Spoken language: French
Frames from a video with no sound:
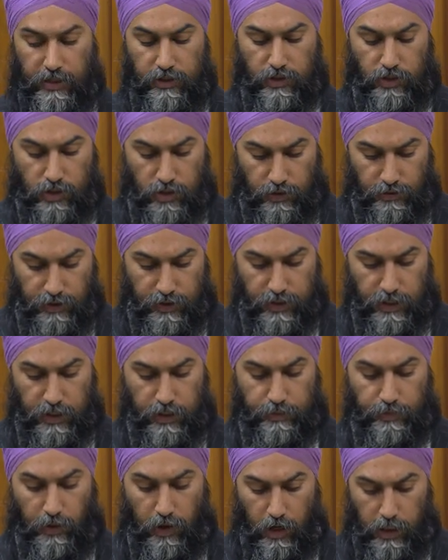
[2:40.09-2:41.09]
les meilleurs
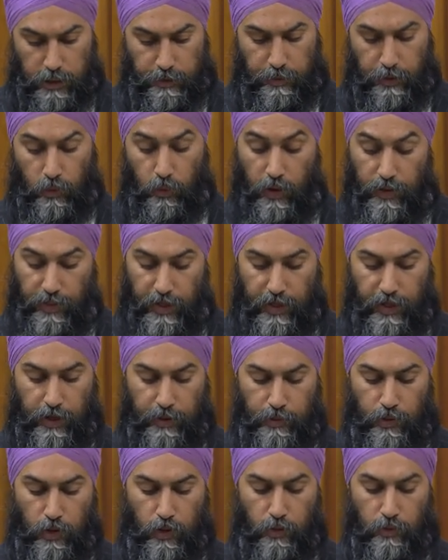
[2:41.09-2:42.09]
soins et les meilleurs
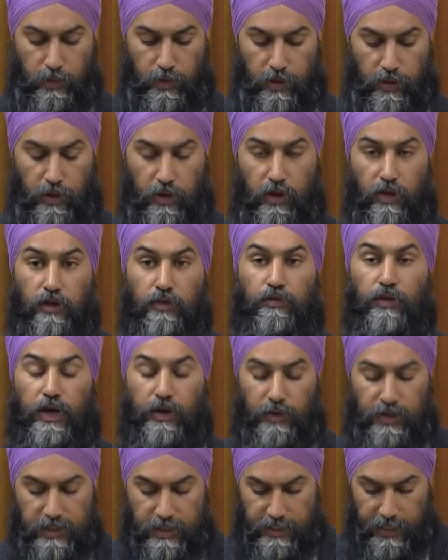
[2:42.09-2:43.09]
services possibles
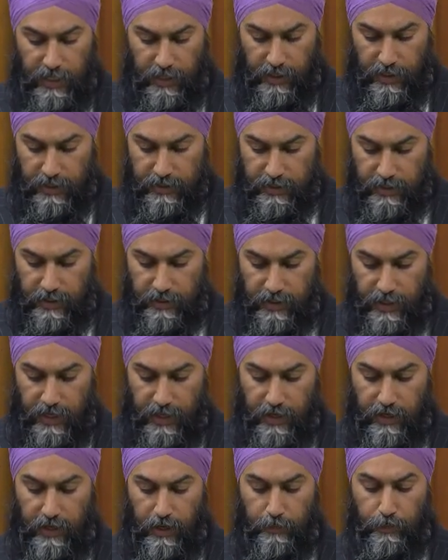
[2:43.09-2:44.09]
lorsqu'ils rentrent chez eux.
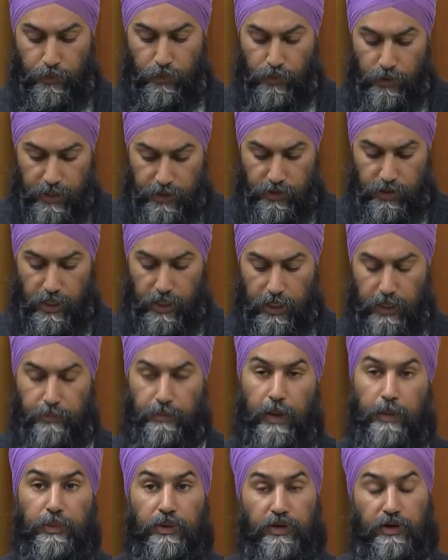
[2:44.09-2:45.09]
Les anciens combattants nous
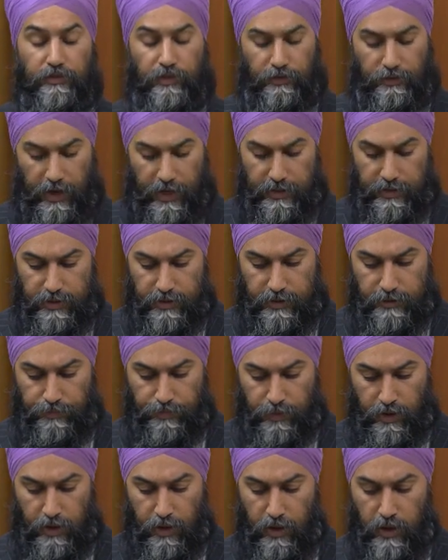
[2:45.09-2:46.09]
disent que même s'ils
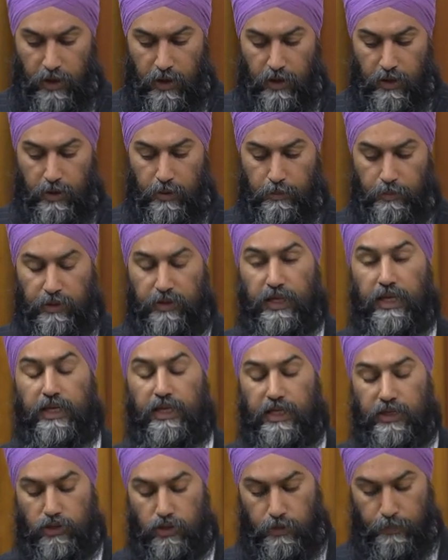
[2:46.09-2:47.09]
apprécient les événements
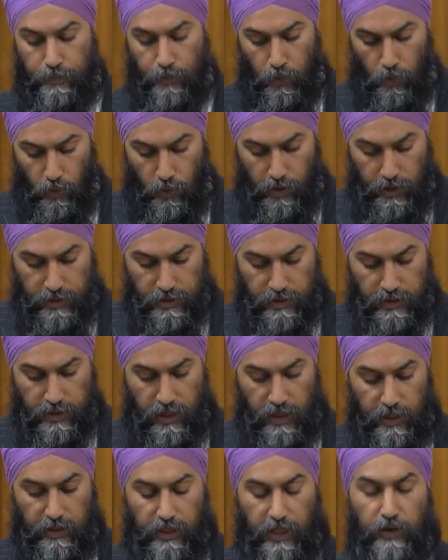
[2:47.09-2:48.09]
commémoratifs,
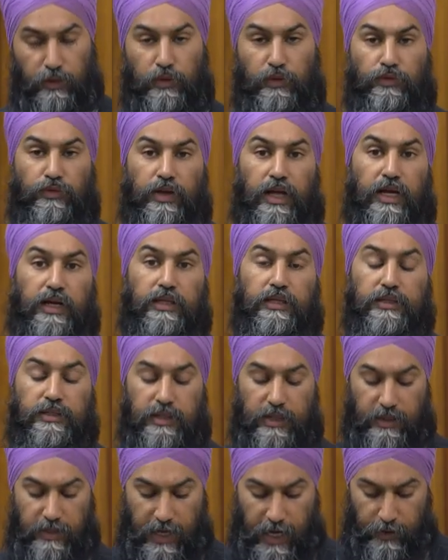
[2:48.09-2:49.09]
ils ont besoin
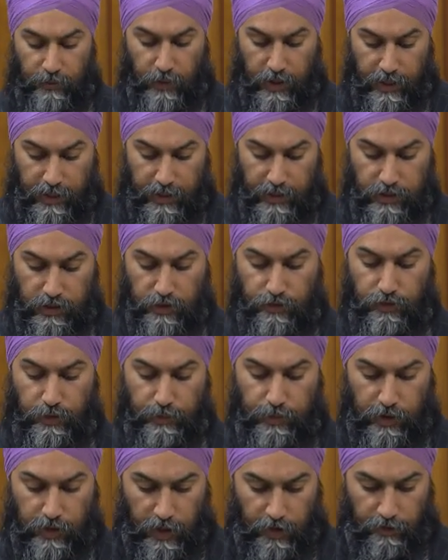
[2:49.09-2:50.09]
d'un soutien qui
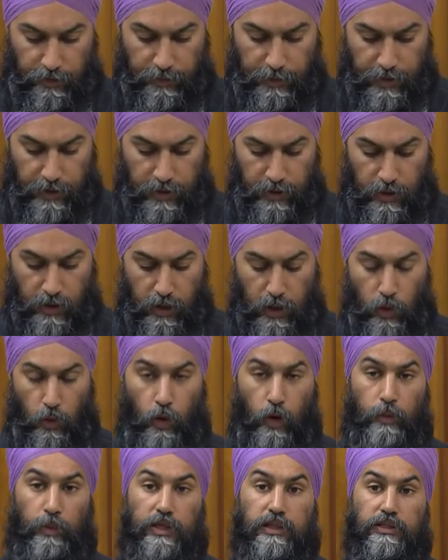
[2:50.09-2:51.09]
reflète cette
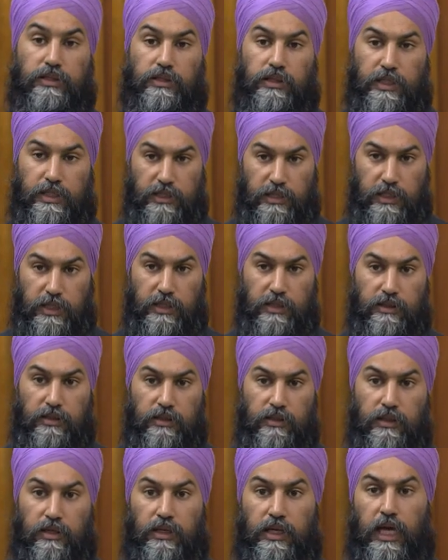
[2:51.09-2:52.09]
reconnaissance de la part du gouvernement.
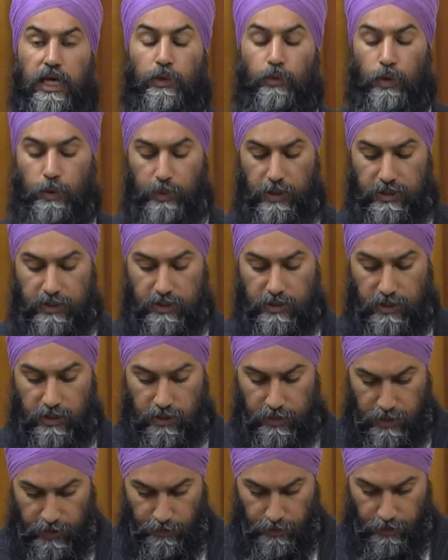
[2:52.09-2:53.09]
Nous devons écouter